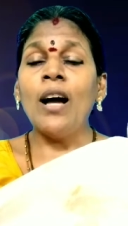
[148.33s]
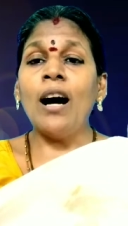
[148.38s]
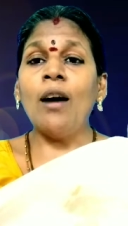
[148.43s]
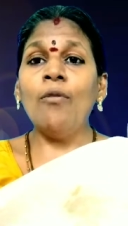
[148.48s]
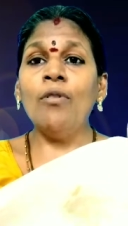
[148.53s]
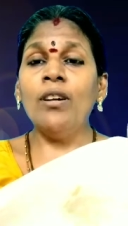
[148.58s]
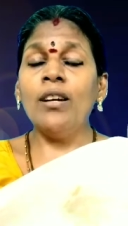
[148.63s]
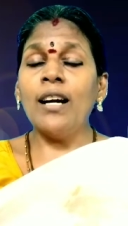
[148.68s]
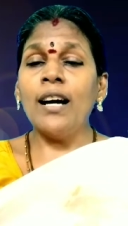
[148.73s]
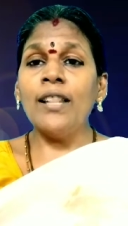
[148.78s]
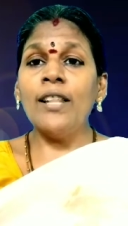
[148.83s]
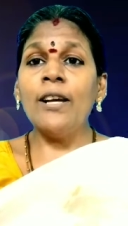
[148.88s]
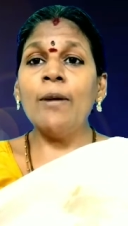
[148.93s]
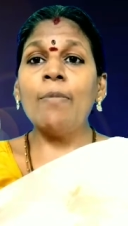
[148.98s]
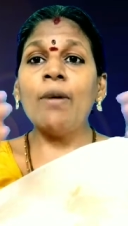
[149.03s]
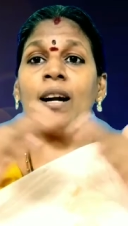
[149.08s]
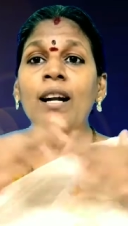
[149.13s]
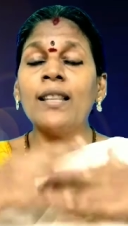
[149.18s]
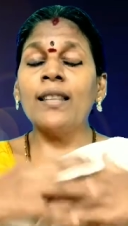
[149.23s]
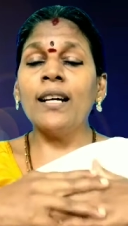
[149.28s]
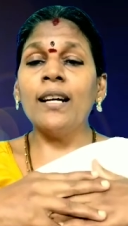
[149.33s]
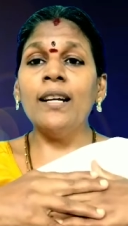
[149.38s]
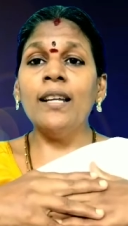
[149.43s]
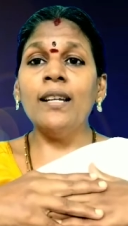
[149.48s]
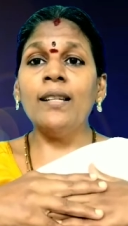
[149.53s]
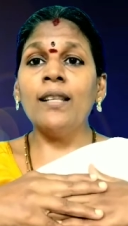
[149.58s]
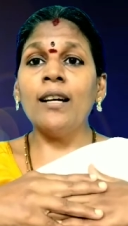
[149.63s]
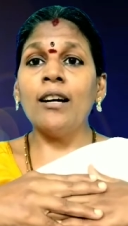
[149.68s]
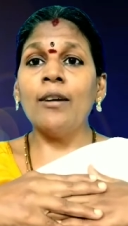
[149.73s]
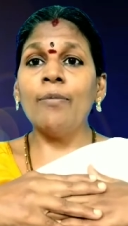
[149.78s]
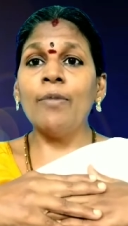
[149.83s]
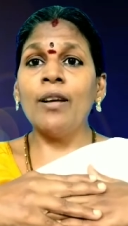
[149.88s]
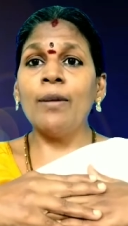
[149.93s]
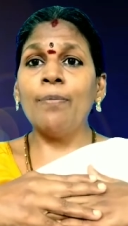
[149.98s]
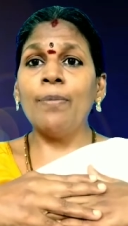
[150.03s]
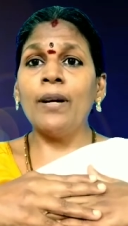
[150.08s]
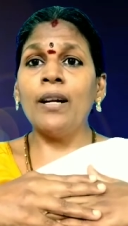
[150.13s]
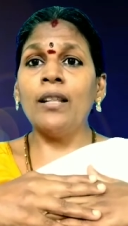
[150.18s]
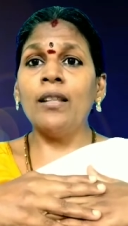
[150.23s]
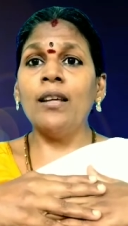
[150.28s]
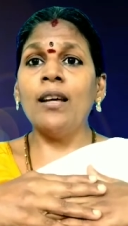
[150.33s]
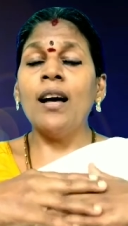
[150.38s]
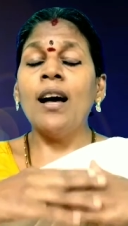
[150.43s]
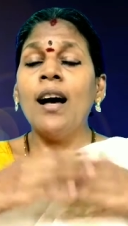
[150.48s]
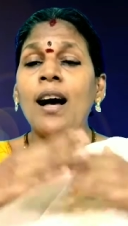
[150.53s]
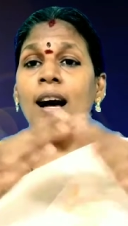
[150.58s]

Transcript: அவருக்கு அதிகமான தண்ணீர் தகம் ஏற்பட்டது